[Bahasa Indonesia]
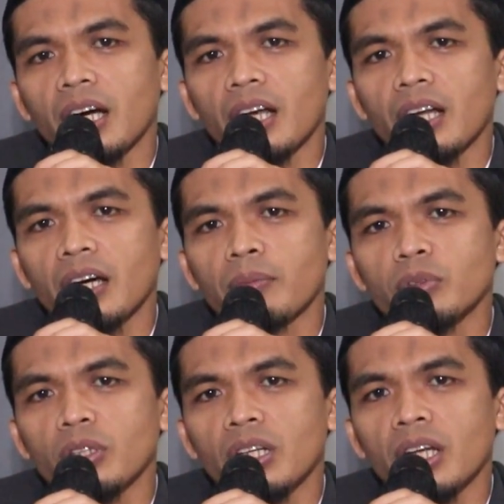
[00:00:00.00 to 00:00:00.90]

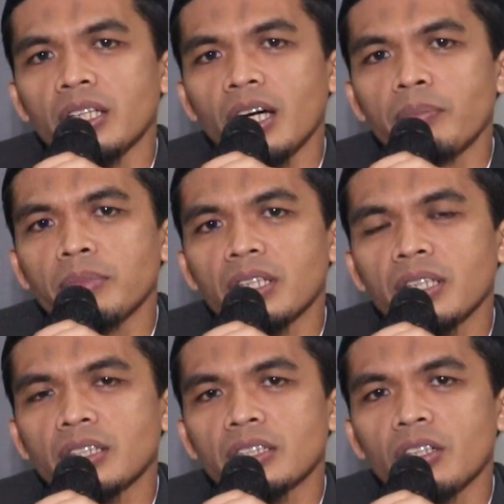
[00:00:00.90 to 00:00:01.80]
alhamdulillah
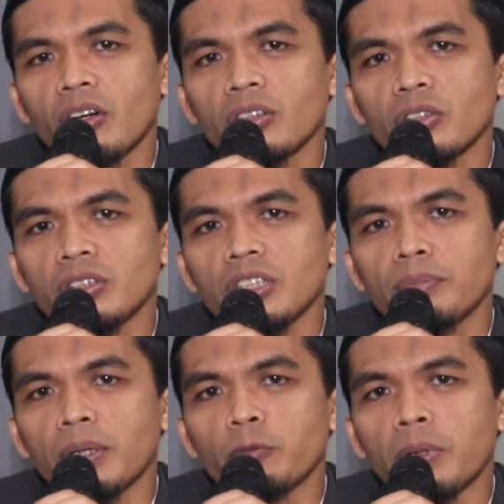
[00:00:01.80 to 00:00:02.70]
hamdan katsiran
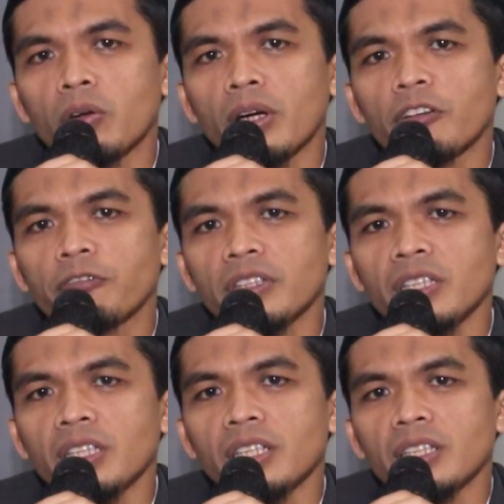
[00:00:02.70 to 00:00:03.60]
thayyiban mubarakan
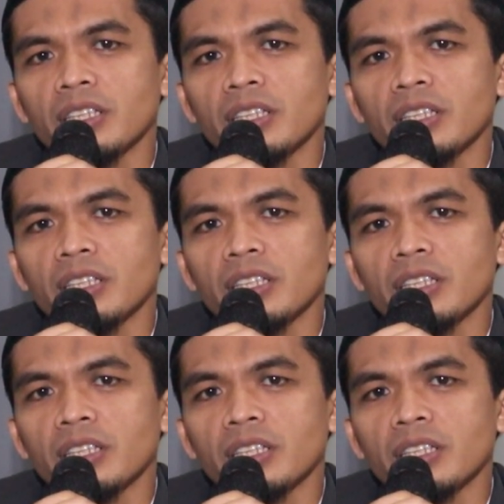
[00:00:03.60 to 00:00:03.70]
fi